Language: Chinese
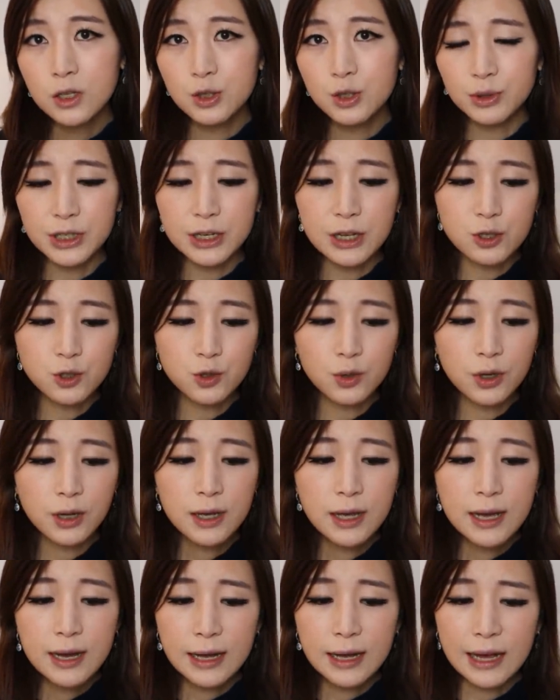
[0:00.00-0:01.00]
作者也
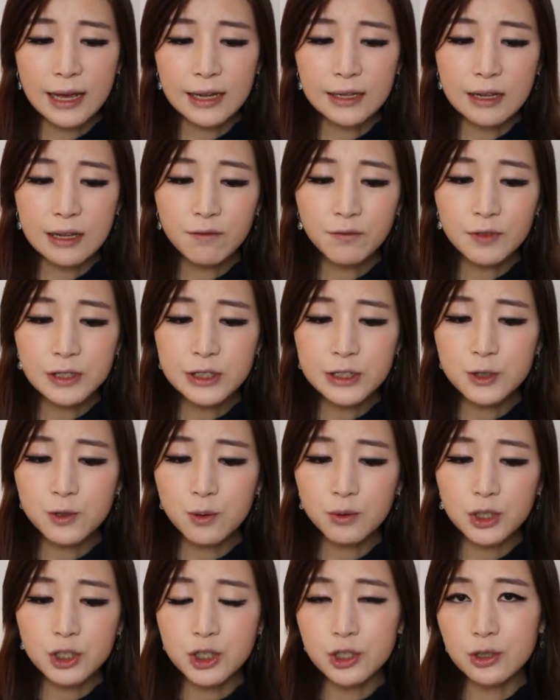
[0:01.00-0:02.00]
说，凯南分析
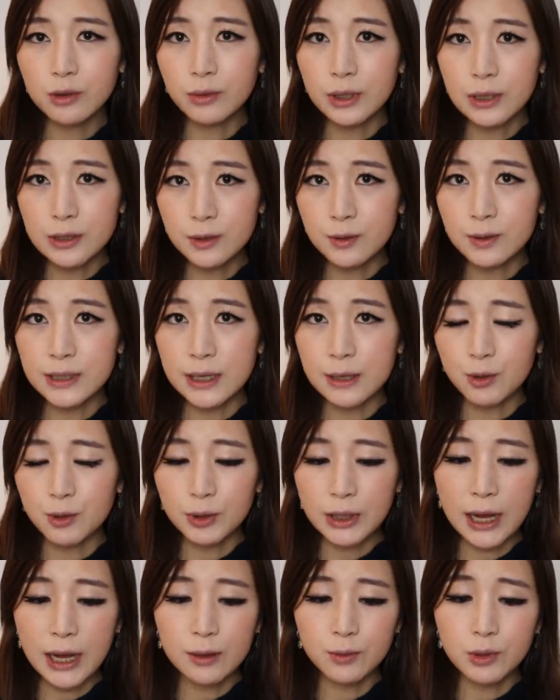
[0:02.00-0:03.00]
中的智慧就在
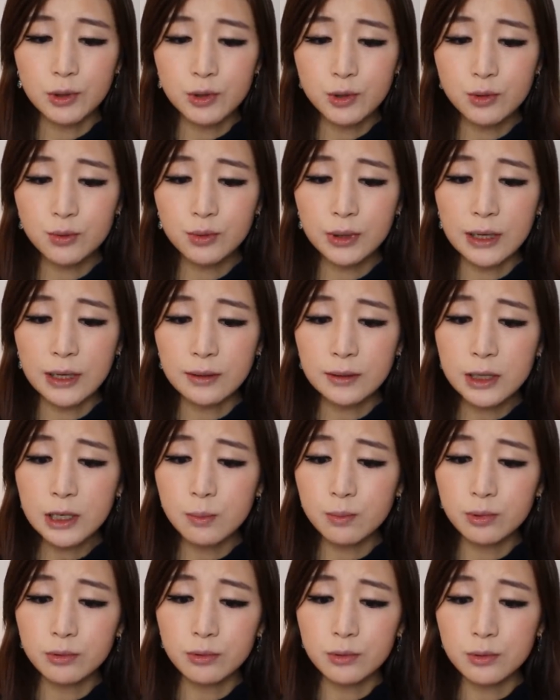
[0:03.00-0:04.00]
于他对苏联
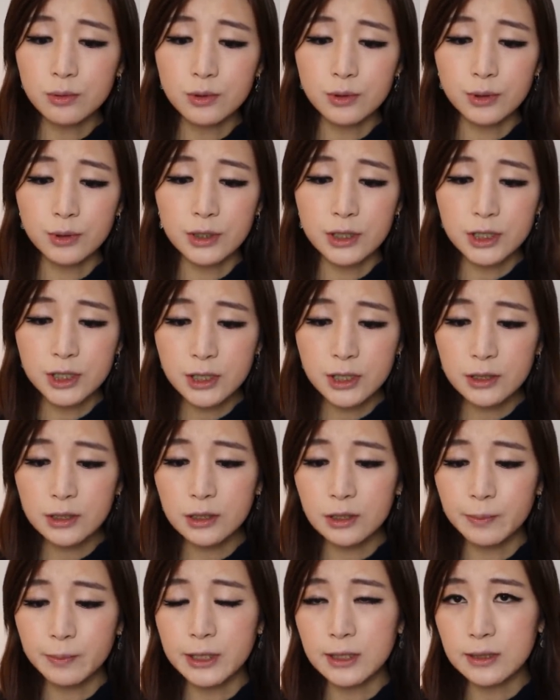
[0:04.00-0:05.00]
内部运作的深
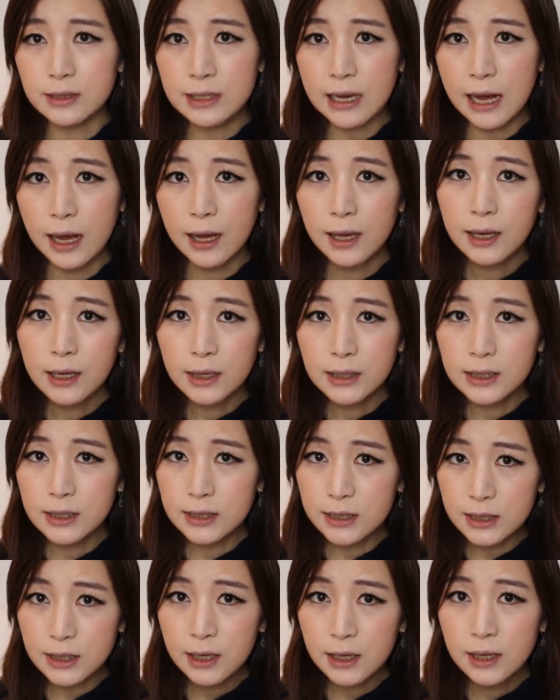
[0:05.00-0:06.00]
刻评价，
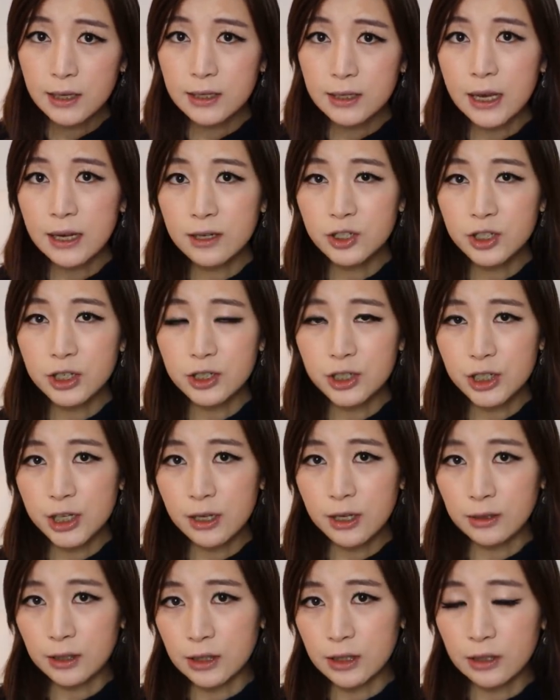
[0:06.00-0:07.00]
以及沿着
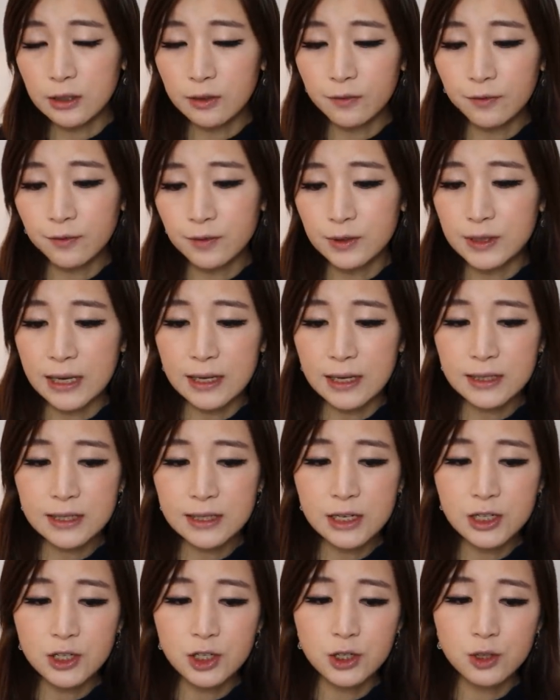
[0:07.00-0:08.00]
这样的一个复杂
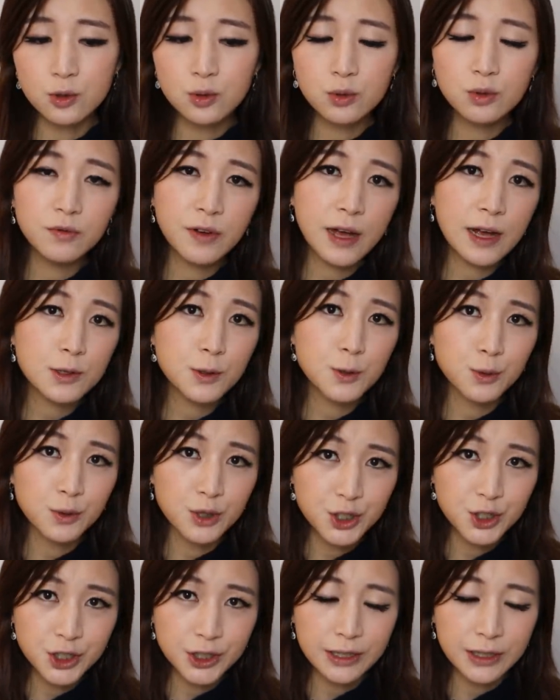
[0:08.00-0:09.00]
现实出发
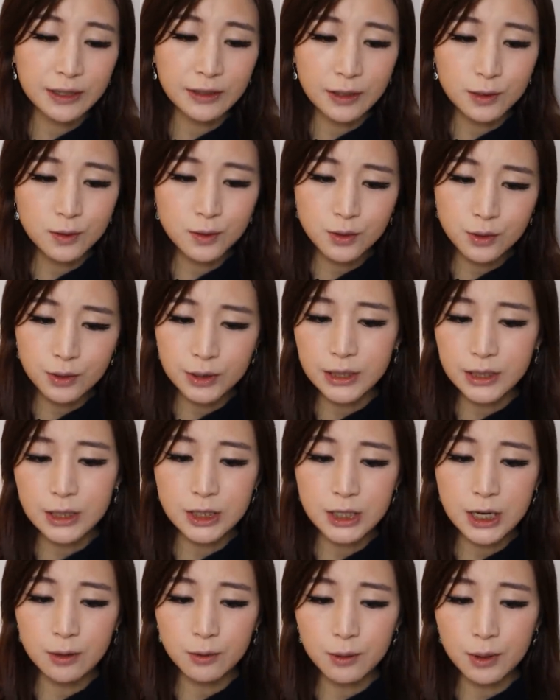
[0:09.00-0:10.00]
所制定的具
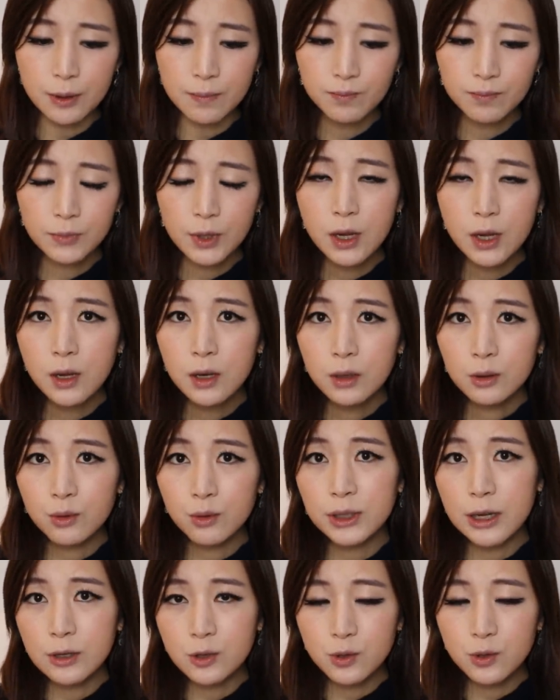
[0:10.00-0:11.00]
体战略。
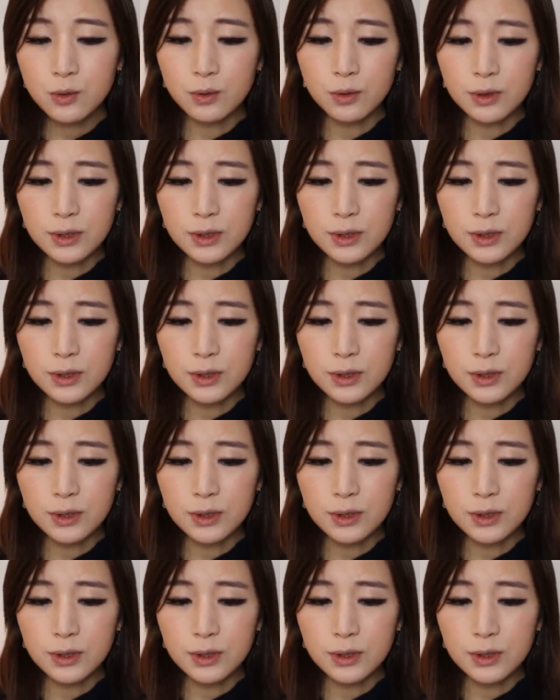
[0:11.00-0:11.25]
对待中